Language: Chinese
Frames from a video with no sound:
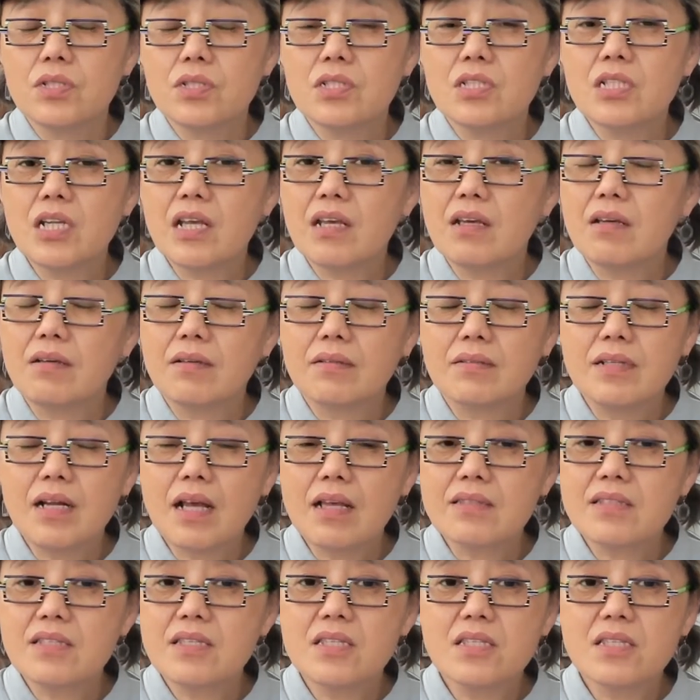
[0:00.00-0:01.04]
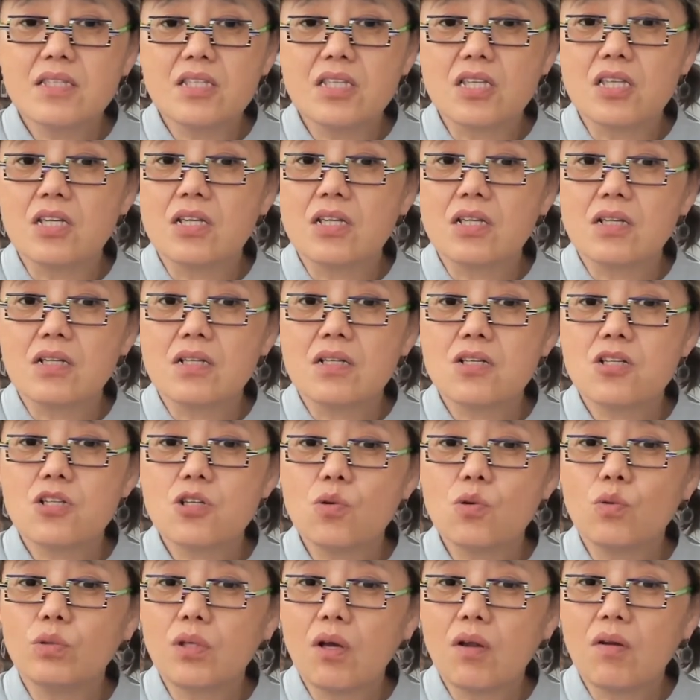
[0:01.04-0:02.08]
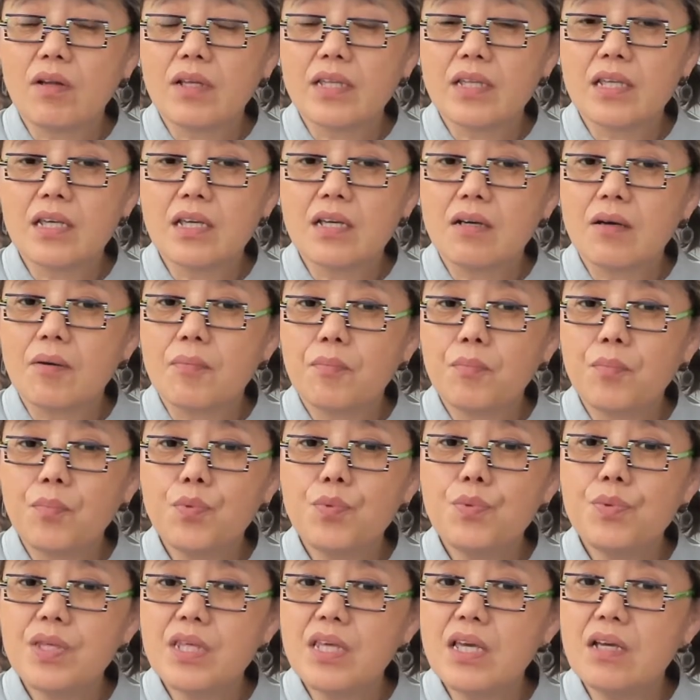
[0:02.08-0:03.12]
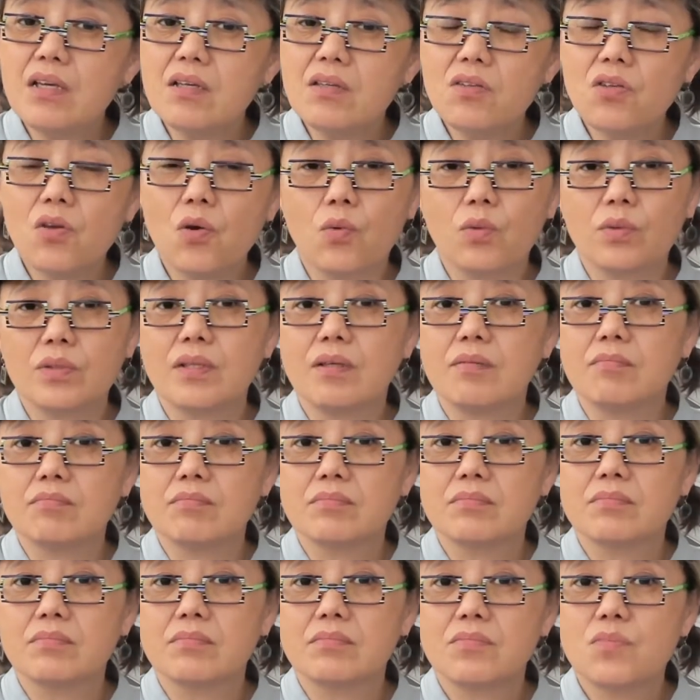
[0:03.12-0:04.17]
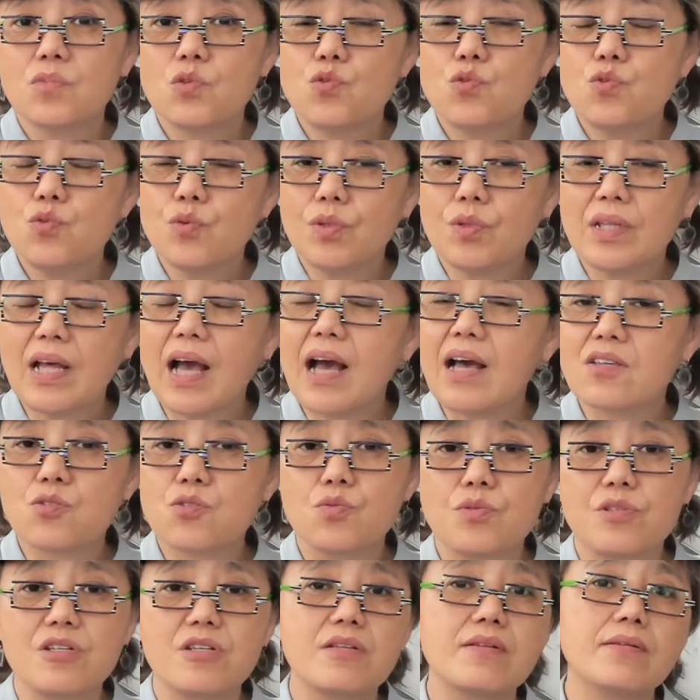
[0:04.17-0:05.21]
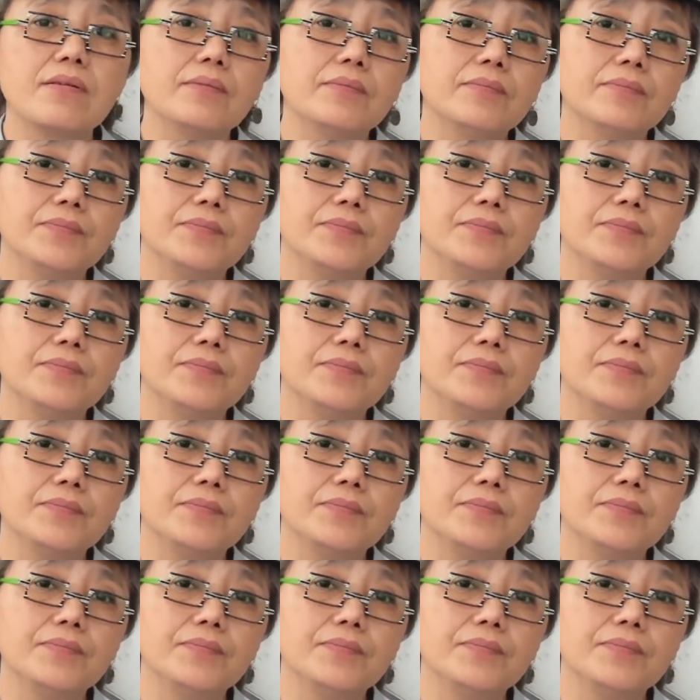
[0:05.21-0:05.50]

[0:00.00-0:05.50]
这个让自己受到了一个不应有的巨大损失。